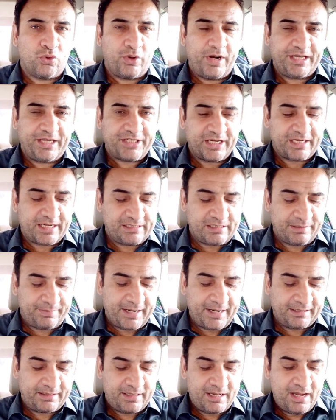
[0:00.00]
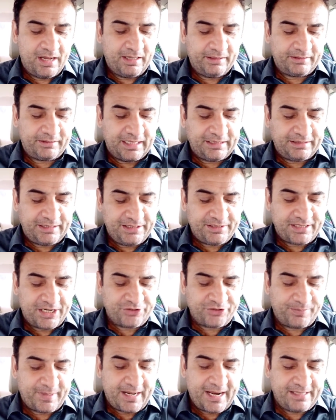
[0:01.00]
और एक छक्के समेत 33
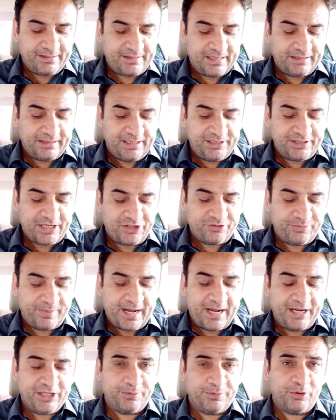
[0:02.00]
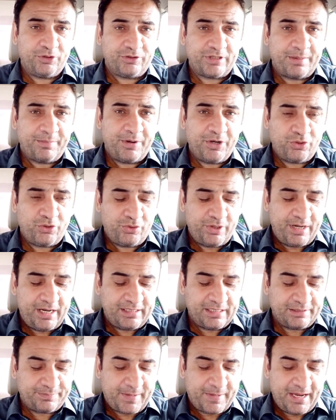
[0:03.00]
रन बनाए सैंतीस रन बनाए नजमुल हसन मिंटो ने
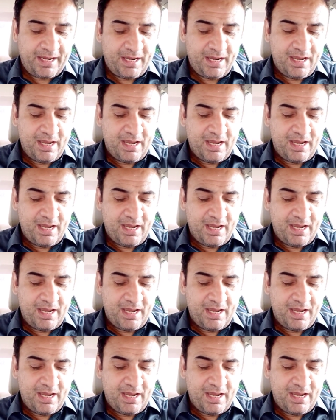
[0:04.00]
जबकि